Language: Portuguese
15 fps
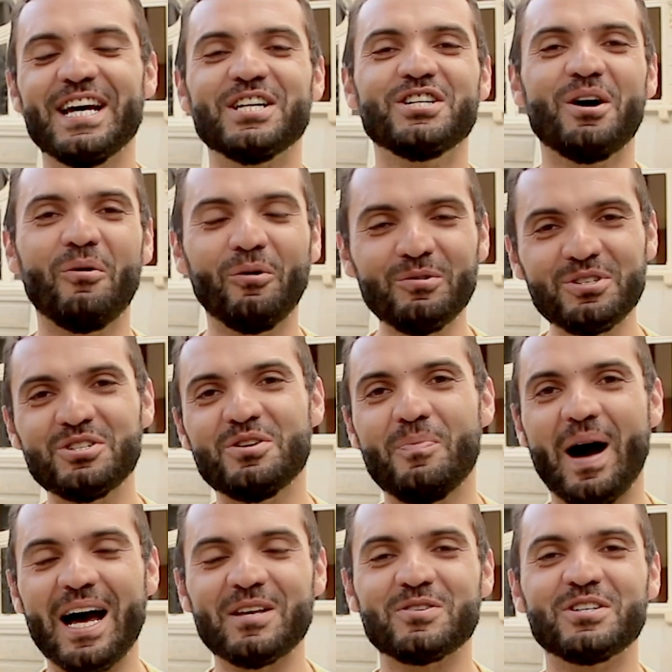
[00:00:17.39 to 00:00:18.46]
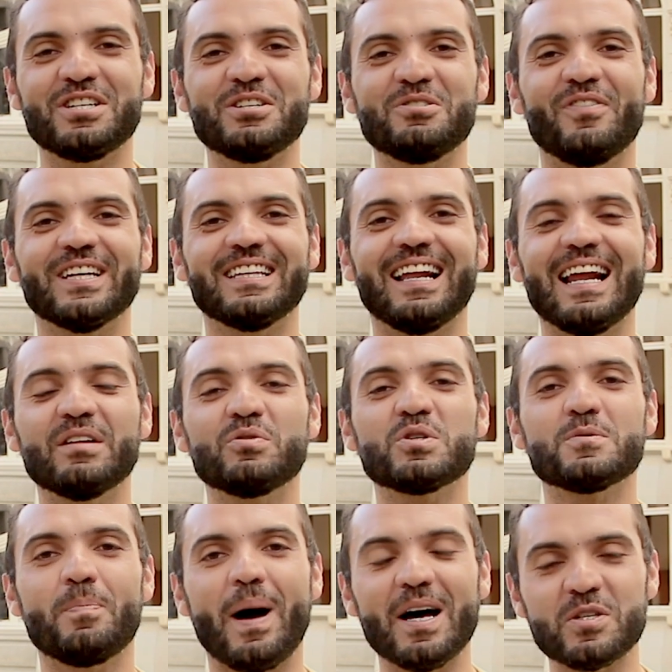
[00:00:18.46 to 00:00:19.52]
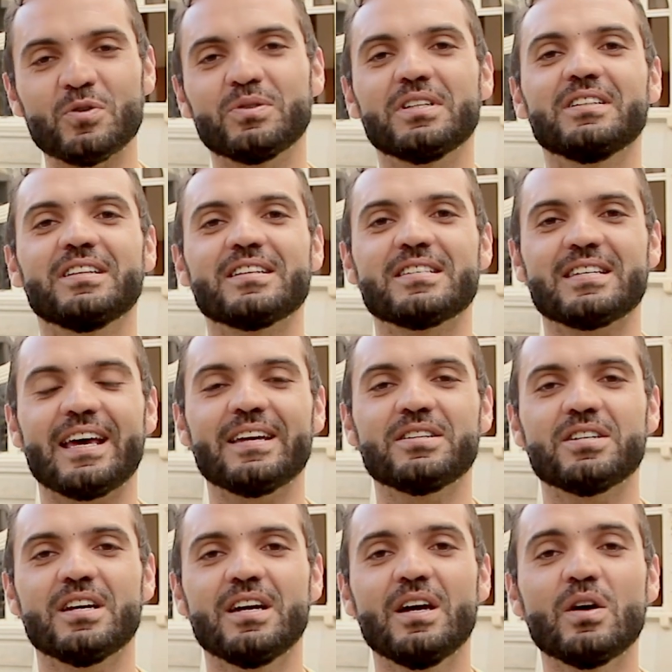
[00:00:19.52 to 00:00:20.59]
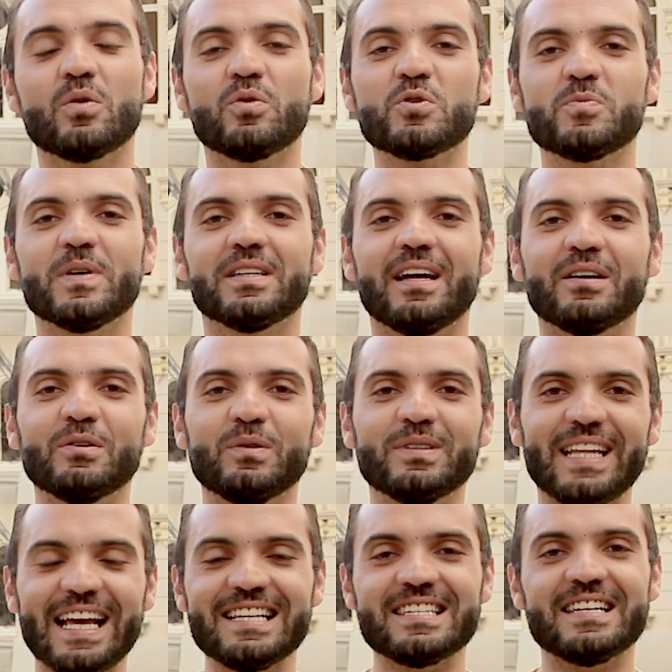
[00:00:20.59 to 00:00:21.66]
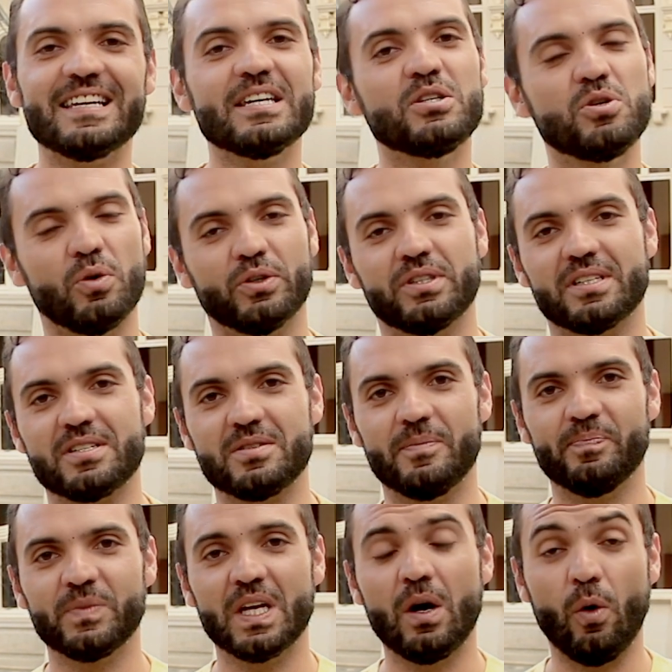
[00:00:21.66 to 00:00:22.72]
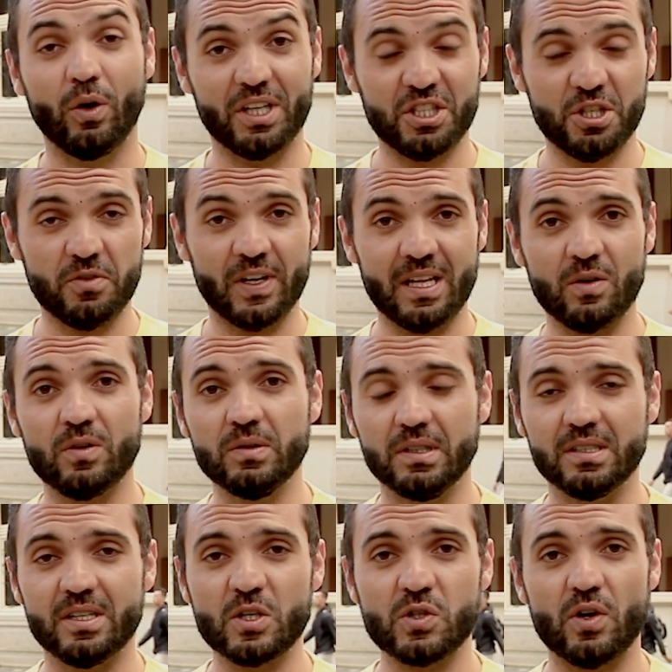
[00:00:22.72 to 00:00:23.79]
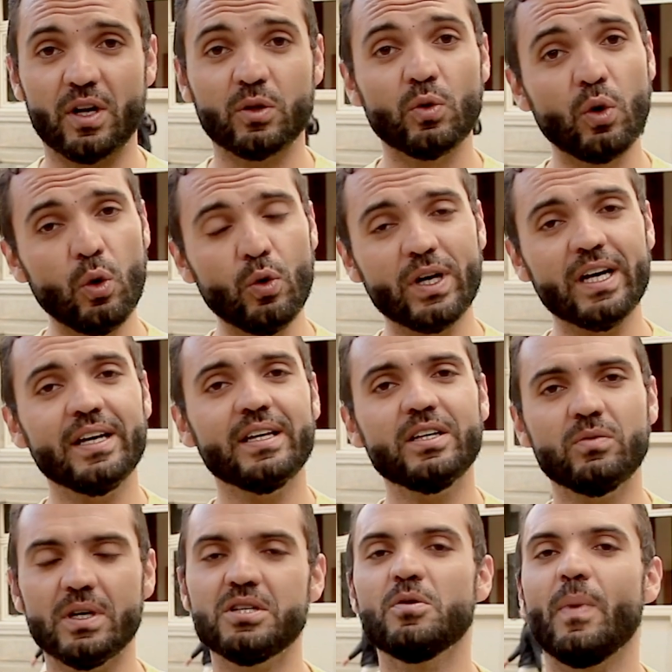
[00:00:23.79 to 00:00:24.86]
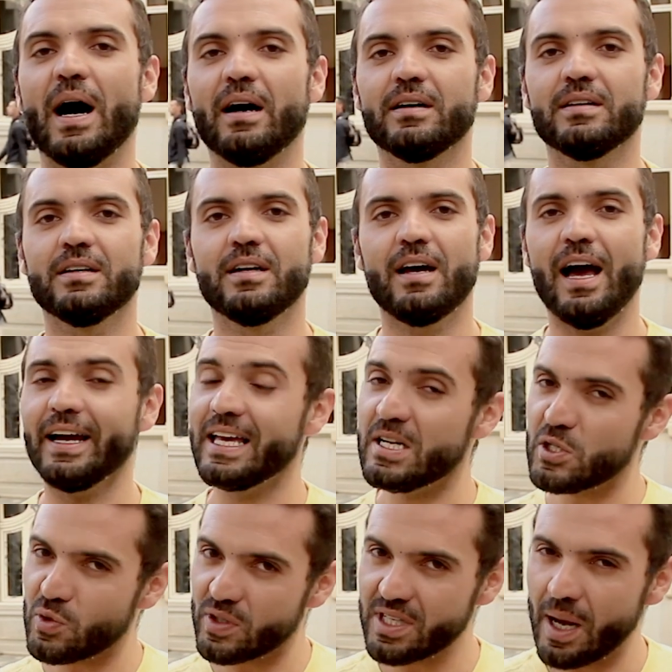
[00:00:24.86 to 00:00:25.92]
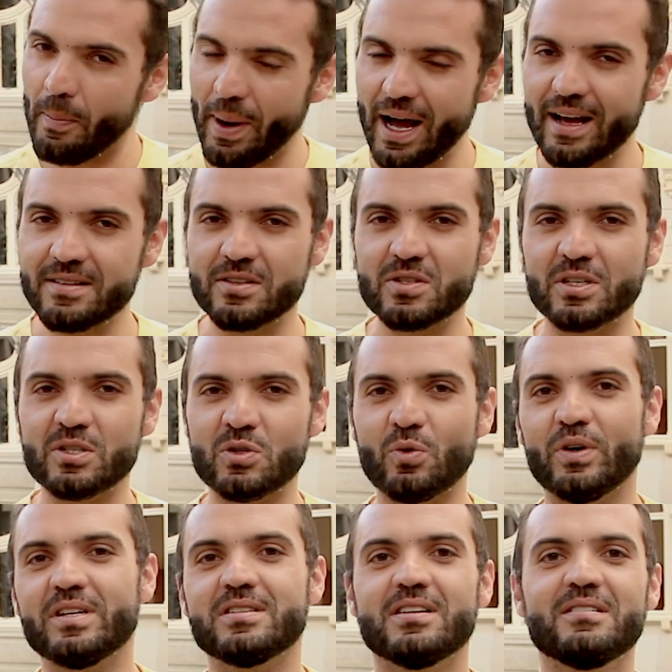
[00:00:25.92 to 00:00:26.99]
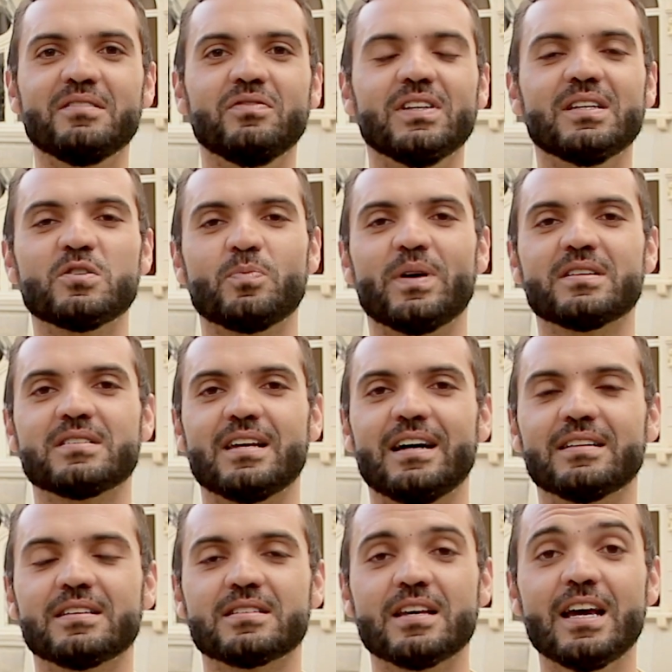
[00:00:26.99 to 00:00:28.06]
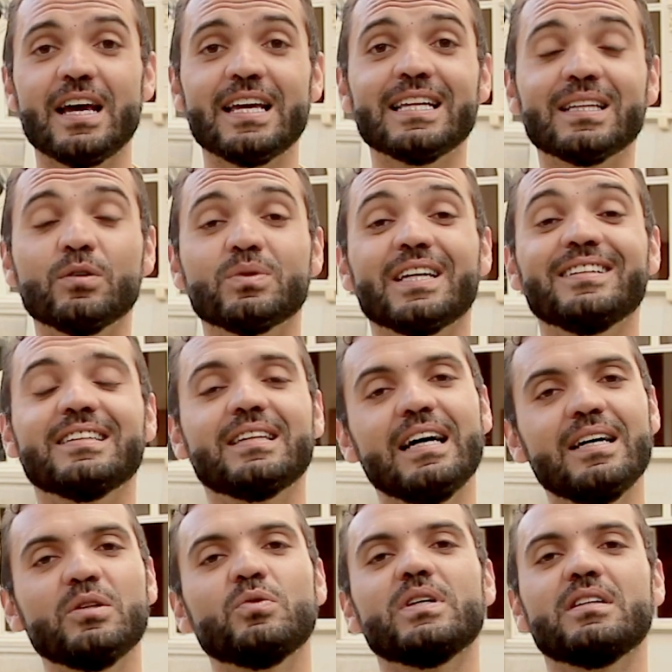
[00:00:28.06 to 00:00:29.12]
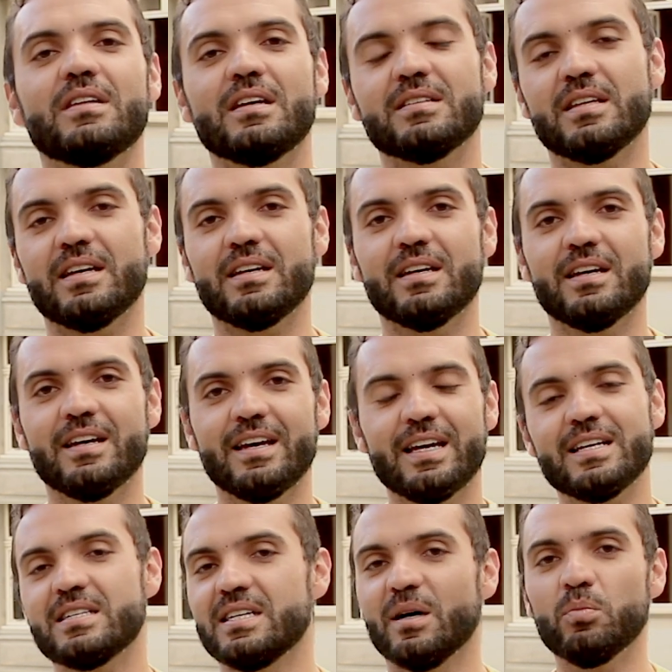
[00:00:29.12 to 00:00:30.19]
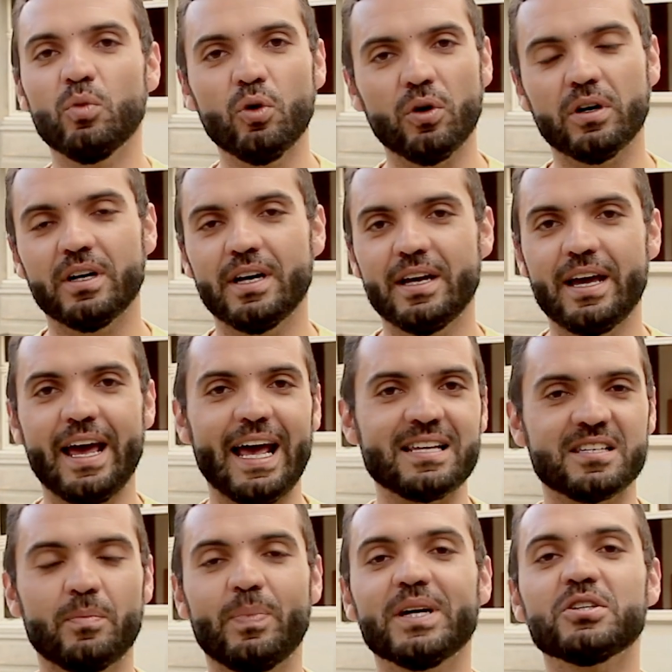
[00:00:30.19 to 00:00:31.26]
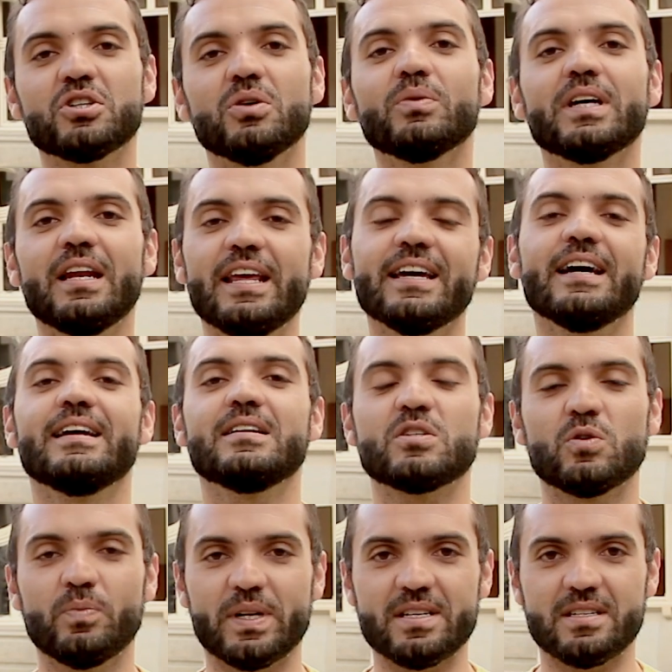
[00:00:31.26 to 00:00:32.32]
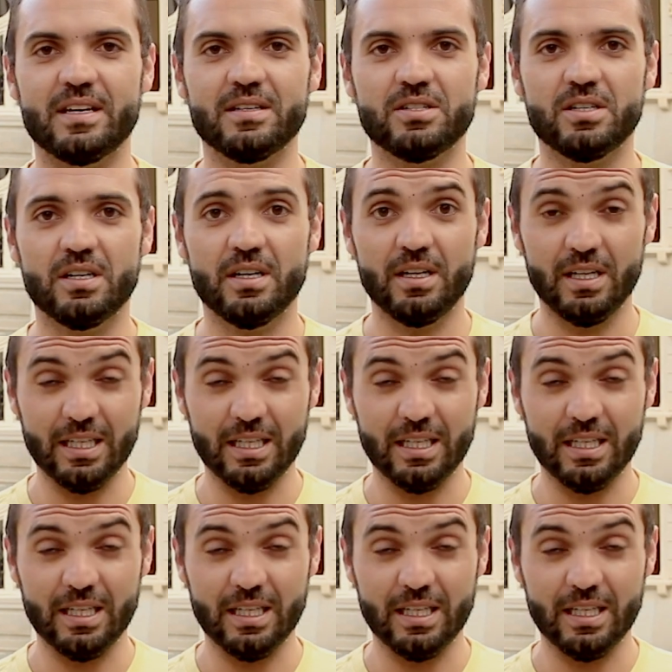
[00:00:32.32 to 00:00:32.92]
Dia 11 de março a gente vai estar tá lá no Espaço 37 com um espetáculo dessa e de outras, onde a gente vai estar tá contando a história do Luca e do Edmar. Aqueles dois rapazes que se conheceram em vidas passadas e estão tentando entender esse amor essa paixão que liga eles no presente.